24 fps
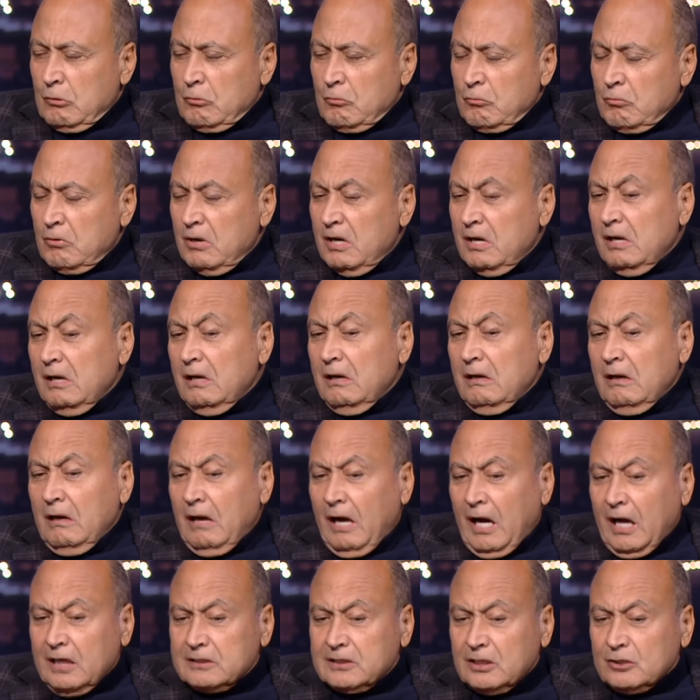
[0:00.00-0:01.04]

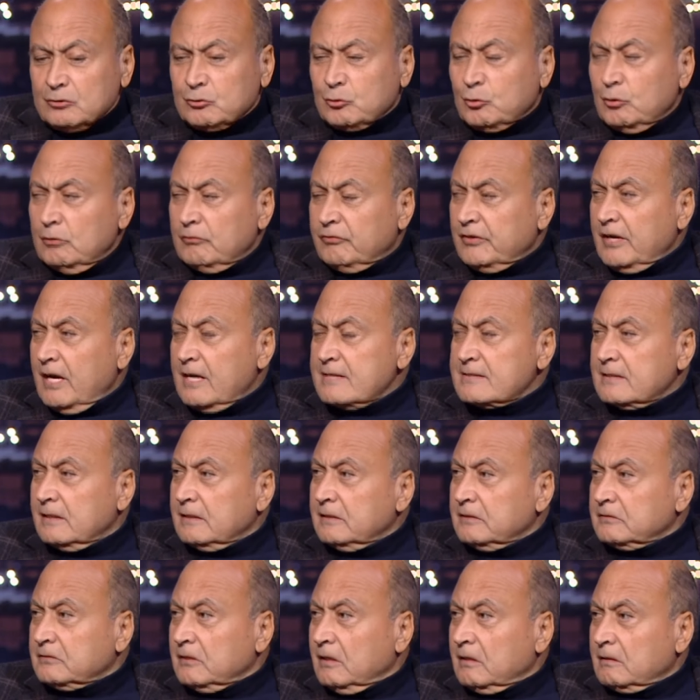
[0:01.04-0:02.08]
وهتدخل في هذا
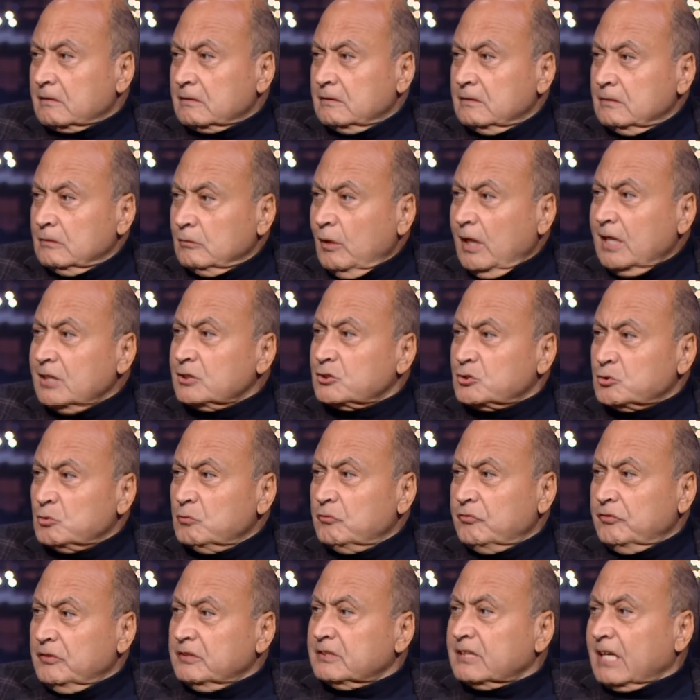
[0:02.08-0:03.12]
الاطار
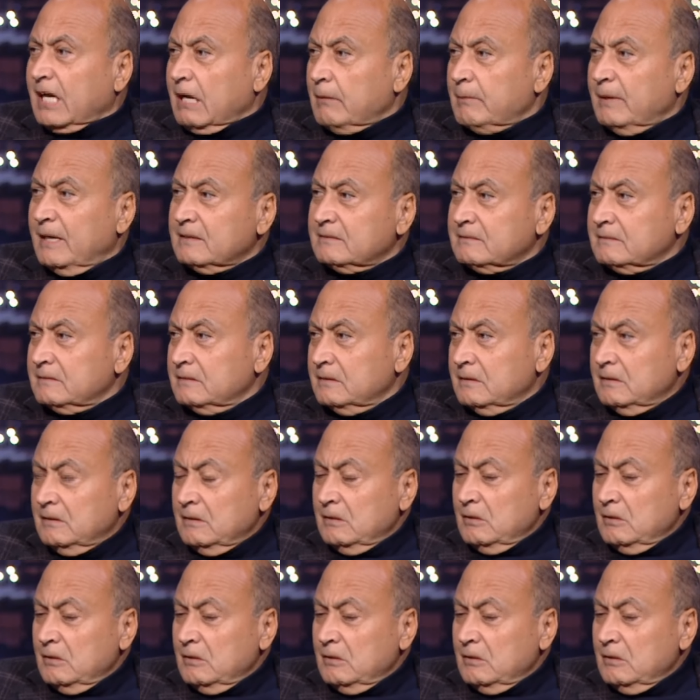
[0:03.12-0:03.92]
وهنشوف انتخابات